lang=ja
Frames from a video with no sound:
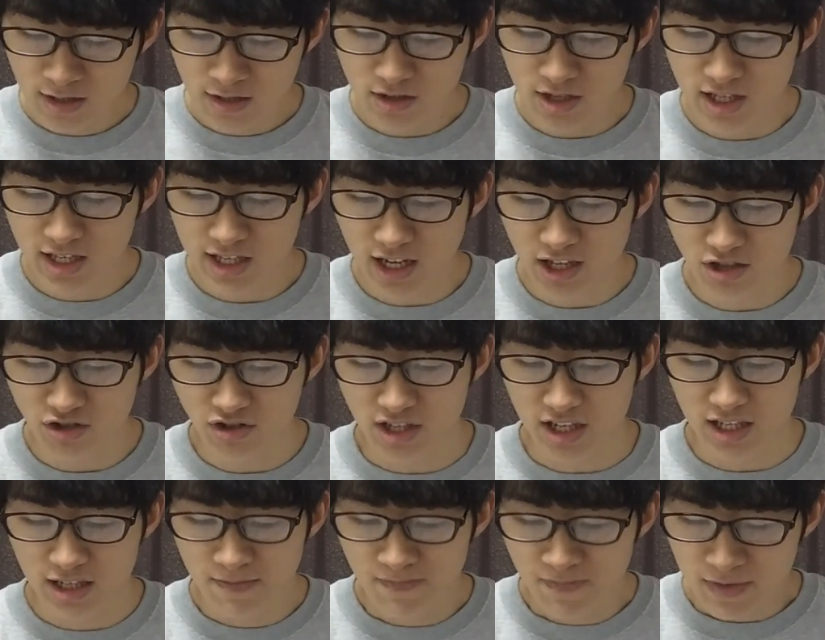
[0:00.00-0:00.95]
で、さんじゅういで
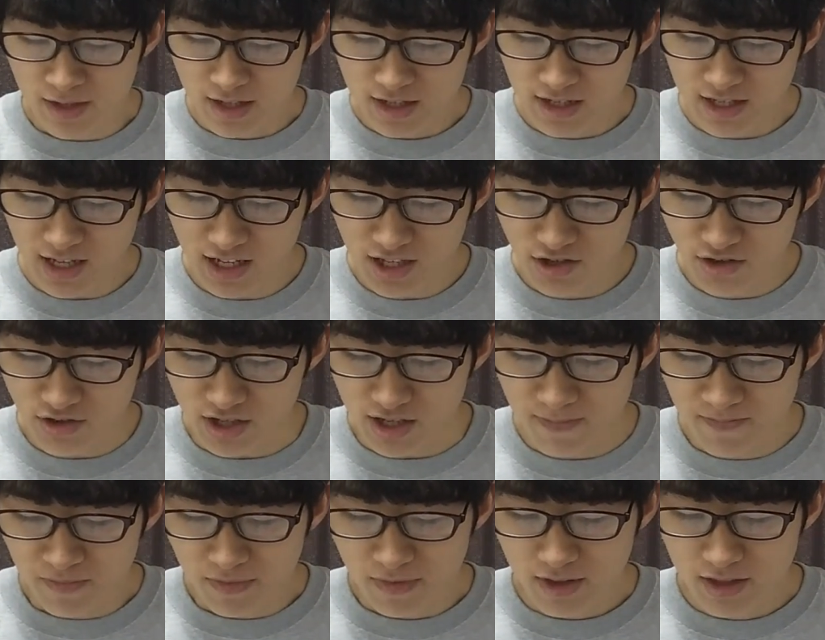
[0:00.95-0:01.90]
す。さんじゅう
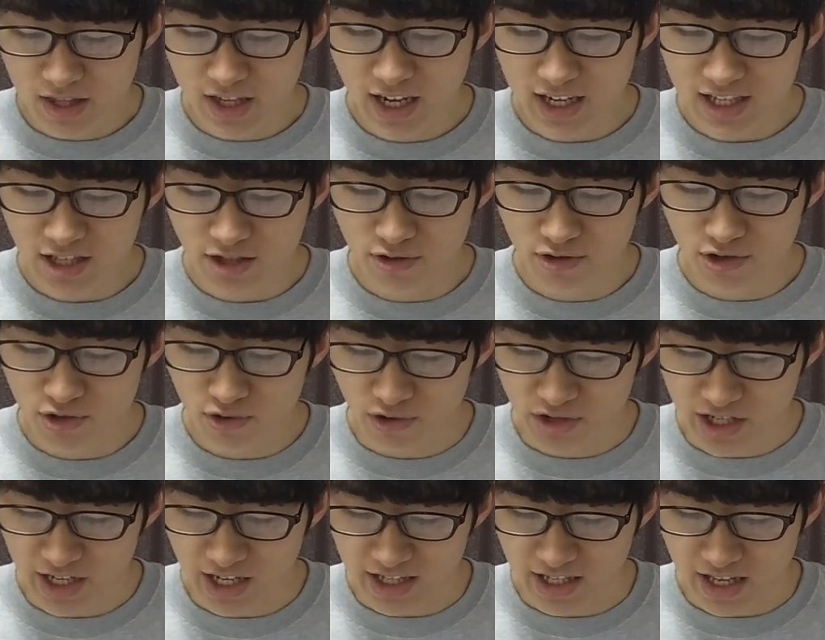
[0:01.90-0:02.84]
い、にがつの勝
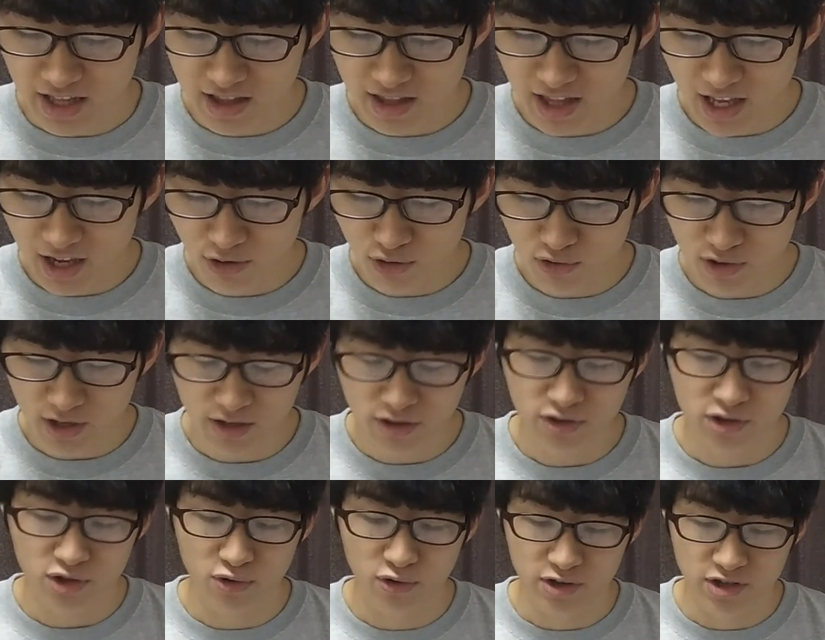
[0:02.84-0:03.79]
者、絶対合格
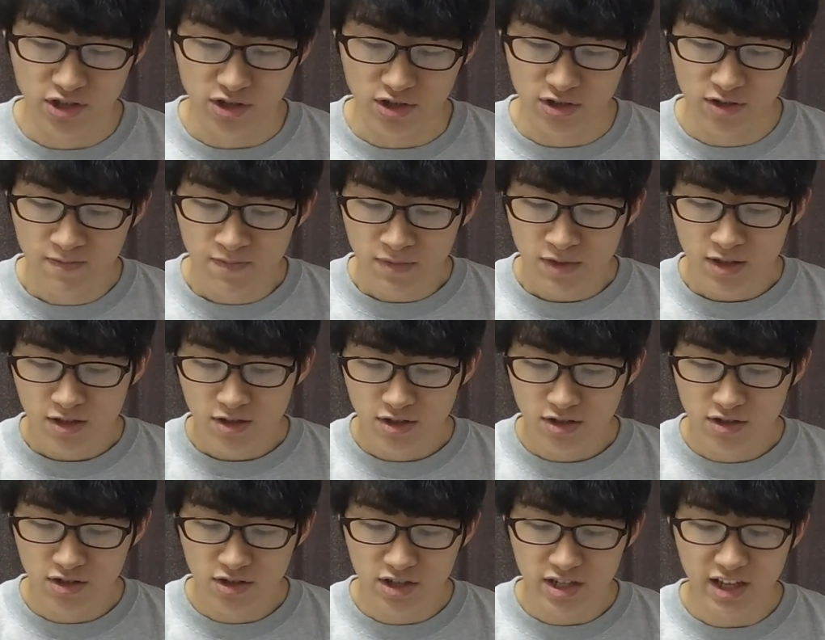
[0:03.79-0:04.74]
の教室。
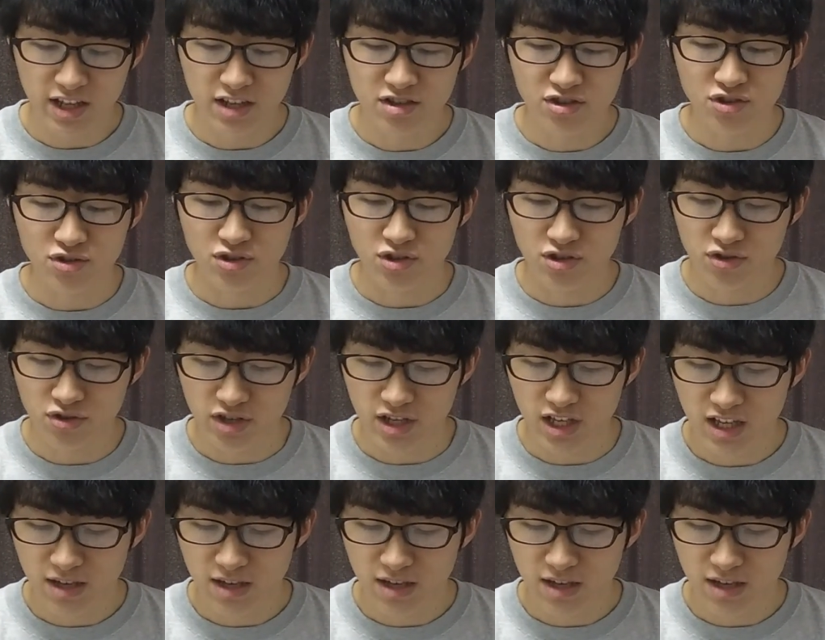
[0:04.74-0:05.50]
続いてにじゅうきゅうい、